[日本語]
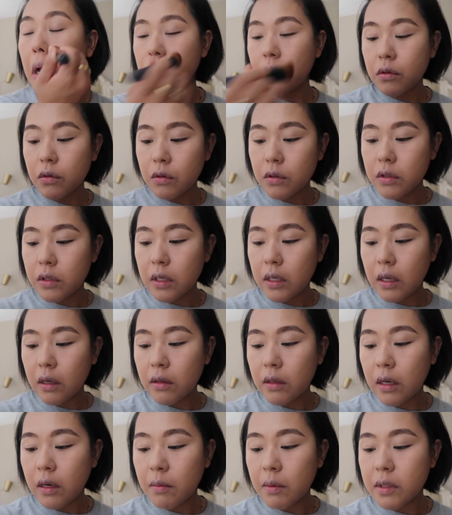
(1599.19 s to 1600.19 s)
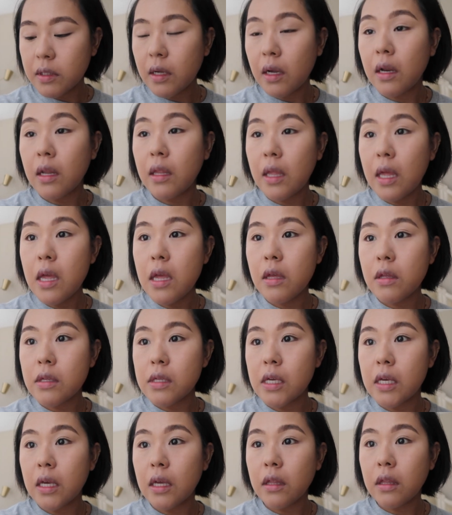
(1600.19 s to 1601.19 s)
ほんと崩れなくなりますからね、
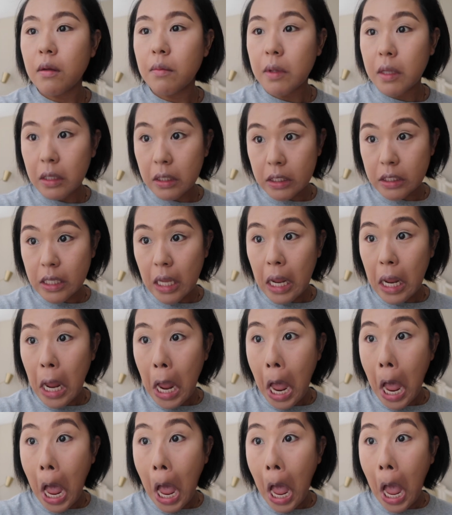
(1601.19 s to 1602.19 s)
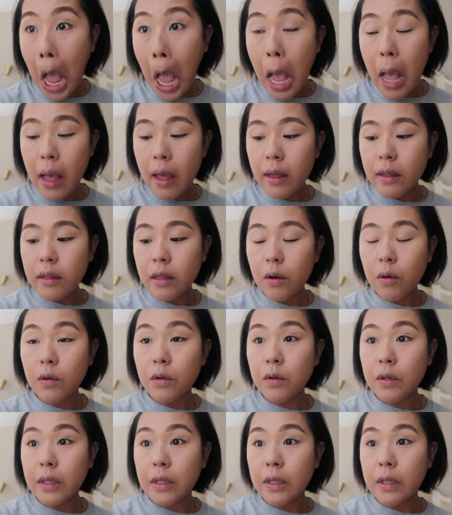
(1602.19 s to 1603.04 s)
ぜひやってみてください。で